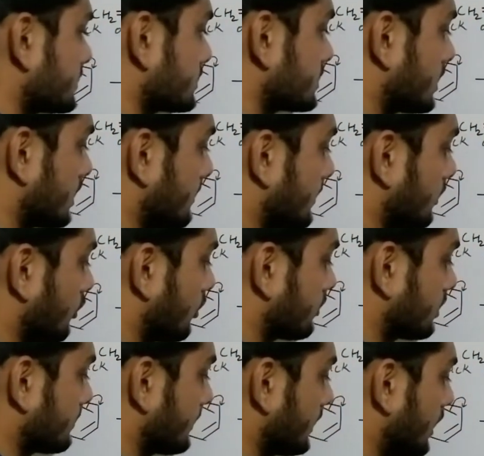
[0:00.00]
हर एक जगह पर
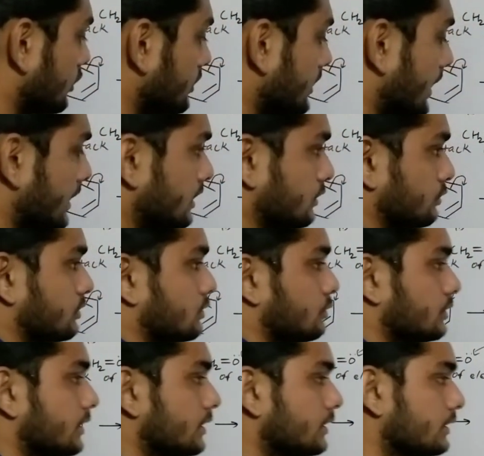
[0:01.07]
कॉर्नर पे क्या होते हैं हाइड्रोजन
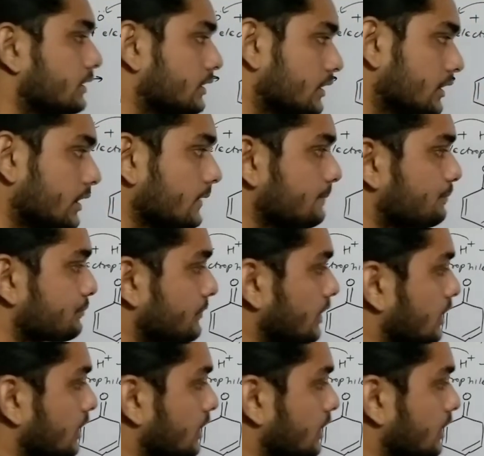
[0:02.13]
होते हैं ठीक है